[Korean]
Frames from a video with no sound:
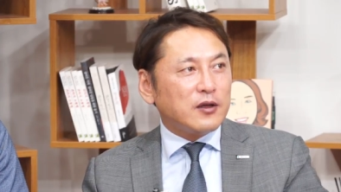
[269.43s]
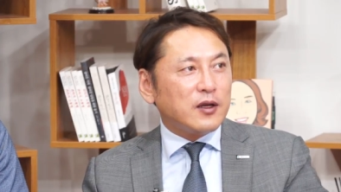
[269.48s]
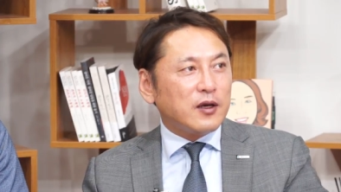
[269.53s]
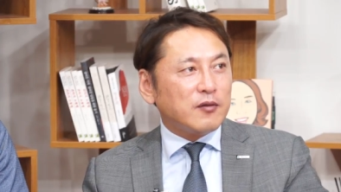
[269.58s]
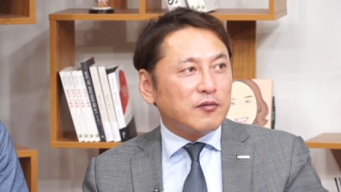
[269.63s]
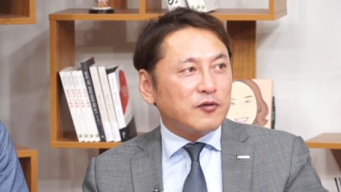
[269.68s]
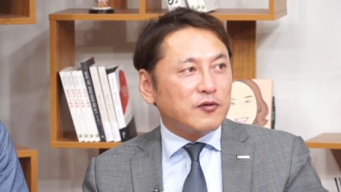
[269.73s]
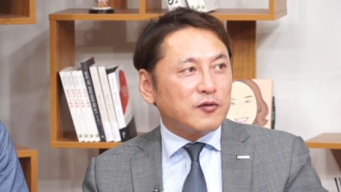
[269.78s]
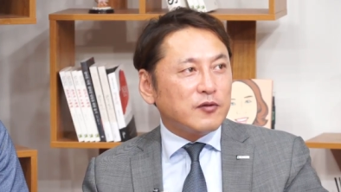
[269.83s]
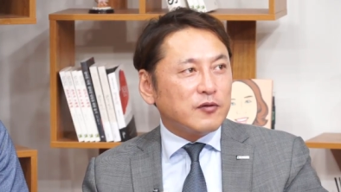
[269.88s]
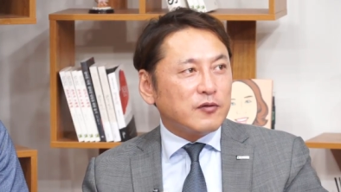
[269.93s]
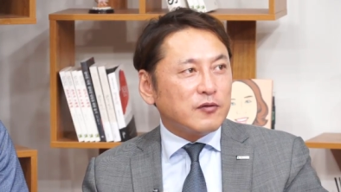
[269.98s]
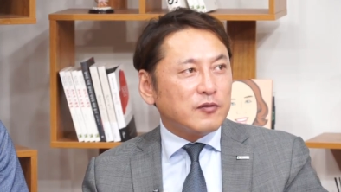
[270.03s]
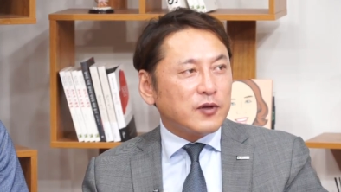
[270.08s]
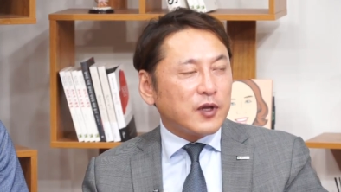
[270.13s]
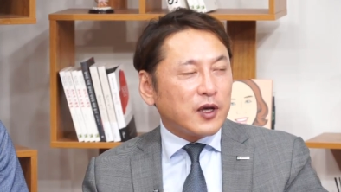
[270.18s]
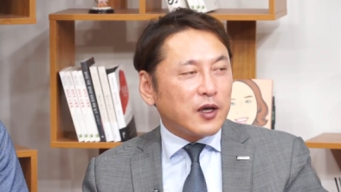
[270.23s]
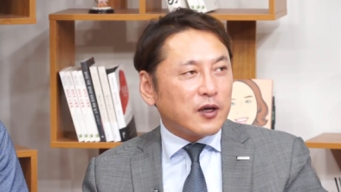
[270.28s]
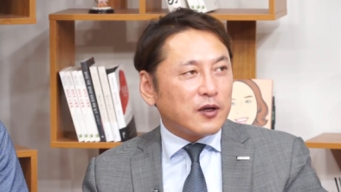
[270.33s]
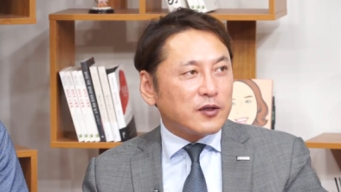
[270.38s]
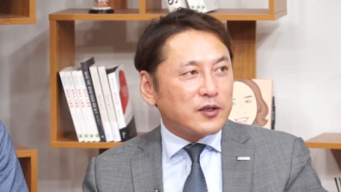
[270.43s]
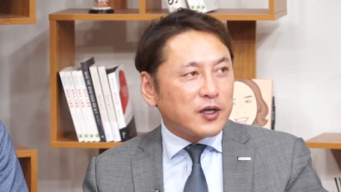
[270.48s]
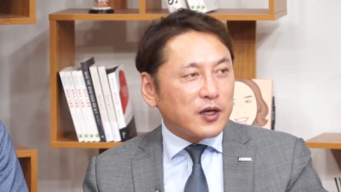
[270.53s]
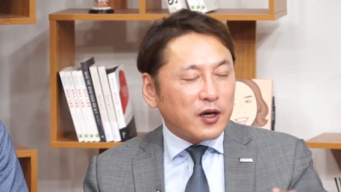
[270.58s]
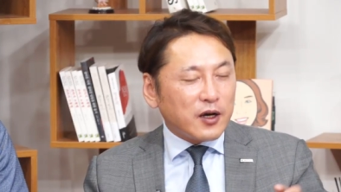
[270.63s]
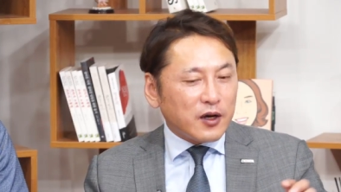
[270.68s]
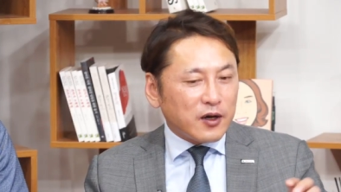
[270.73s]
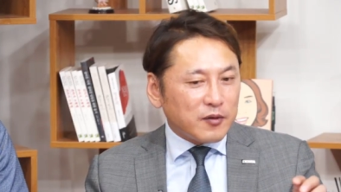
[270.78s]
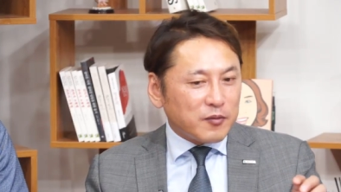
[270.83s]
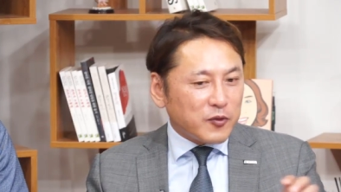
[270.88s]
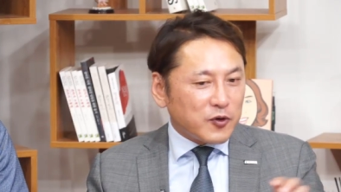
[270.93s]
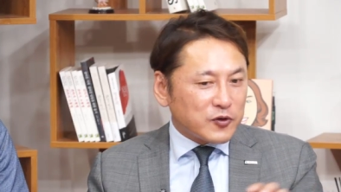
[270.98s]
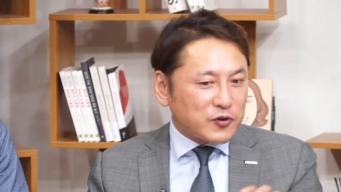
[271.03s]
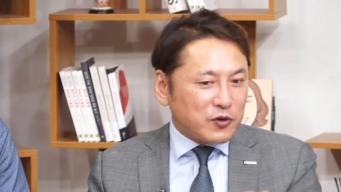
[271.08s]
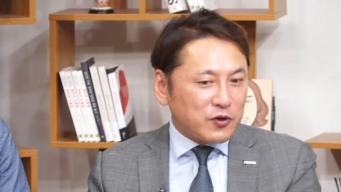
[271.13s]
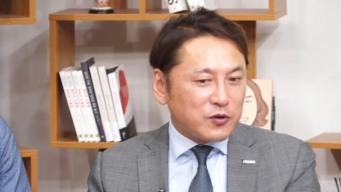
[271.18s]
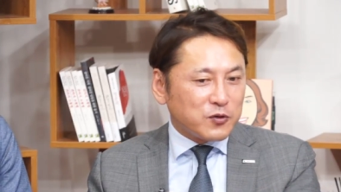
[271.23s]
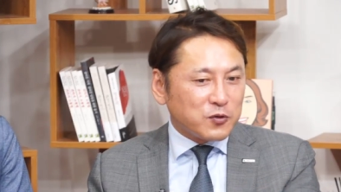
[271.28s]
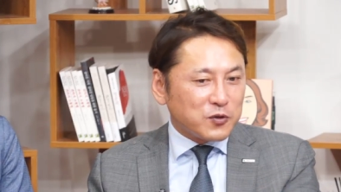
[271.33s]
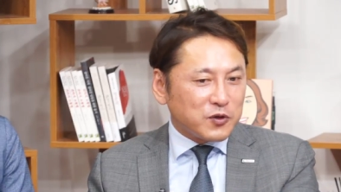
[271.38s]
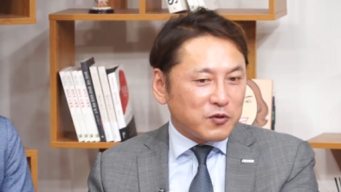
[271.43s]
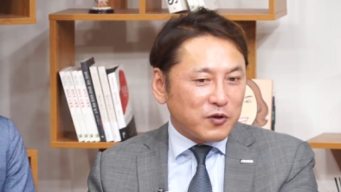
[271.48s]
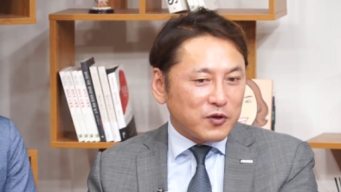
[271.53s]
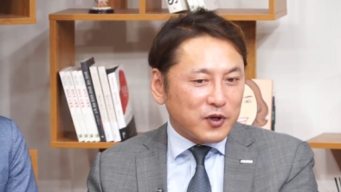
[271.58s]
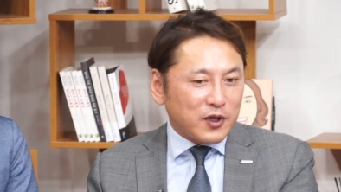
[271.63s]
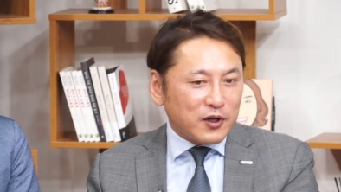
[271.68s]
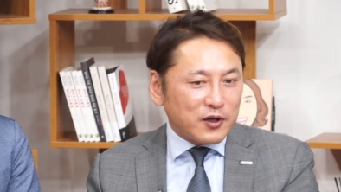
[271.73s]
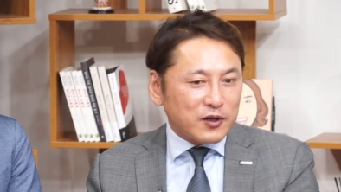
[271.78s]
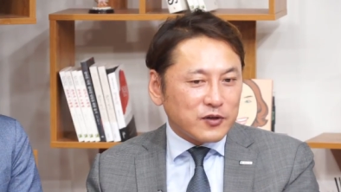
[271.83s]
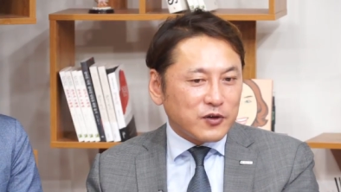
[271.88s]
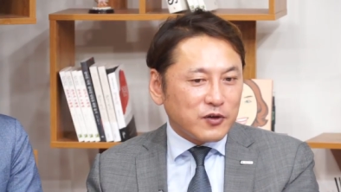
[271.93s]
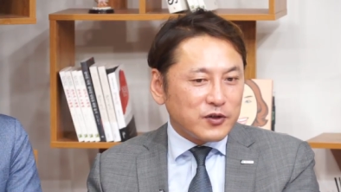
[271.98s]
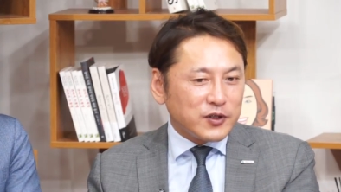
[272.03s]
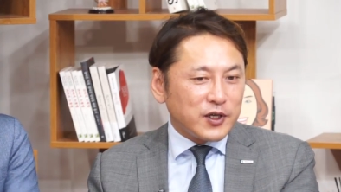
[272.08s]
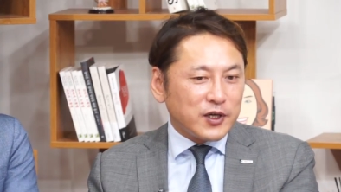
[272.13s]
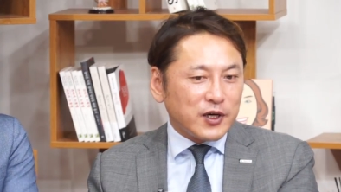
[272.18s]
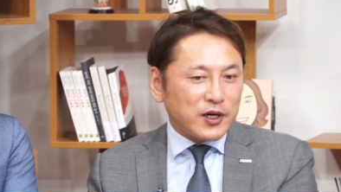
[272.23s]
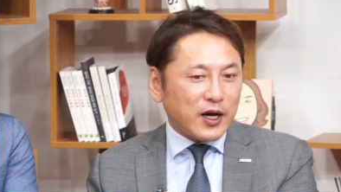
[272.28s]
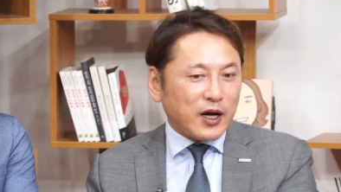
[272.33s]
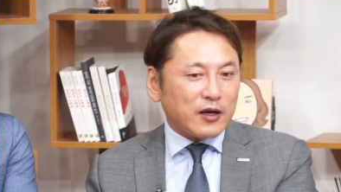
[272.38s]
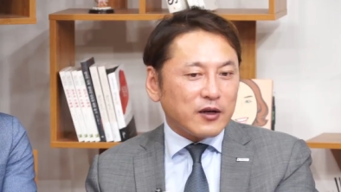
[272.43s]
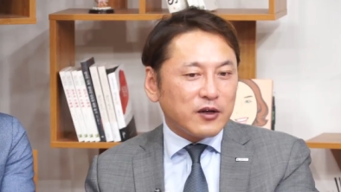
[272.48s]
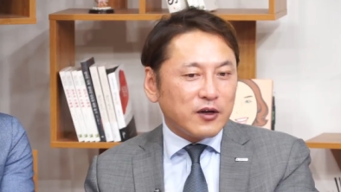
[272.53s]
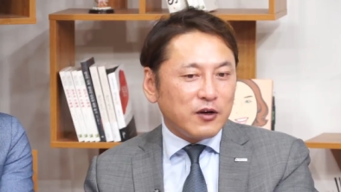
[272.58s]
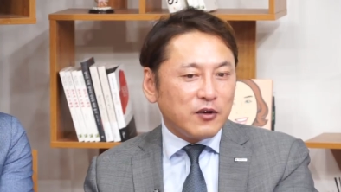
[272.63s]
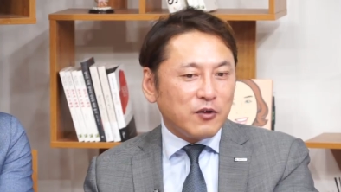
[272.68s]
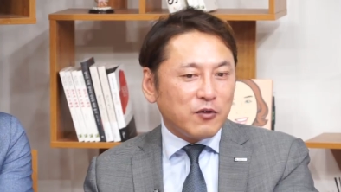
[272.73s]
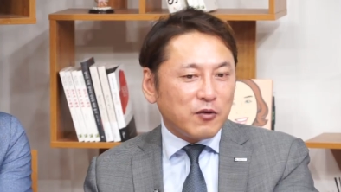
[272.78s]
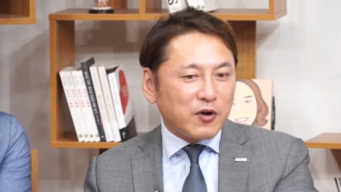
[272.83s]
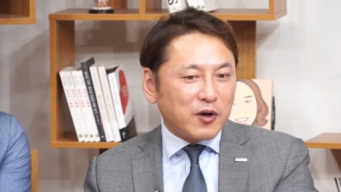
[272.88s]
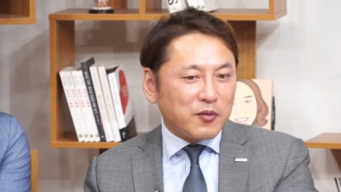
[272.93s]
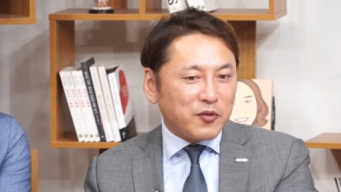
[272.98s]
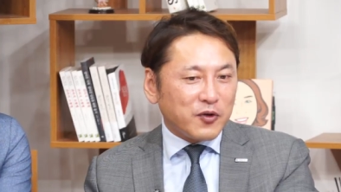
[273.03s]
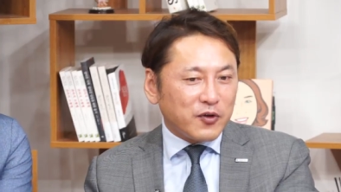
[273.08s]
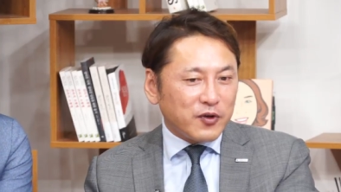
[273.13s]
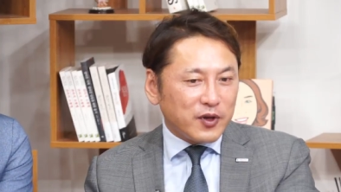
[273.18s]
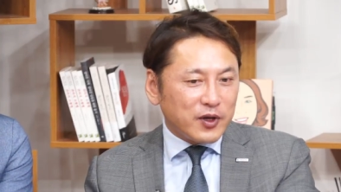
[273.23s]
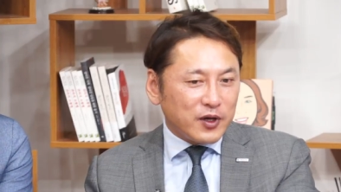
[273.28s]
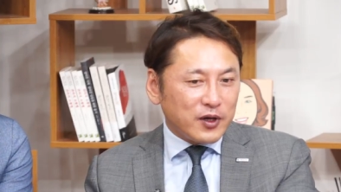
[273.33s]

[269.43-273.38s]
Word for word: 때문에 제가 뭐 저희 조직원들한테 전체를 가리키려고 하면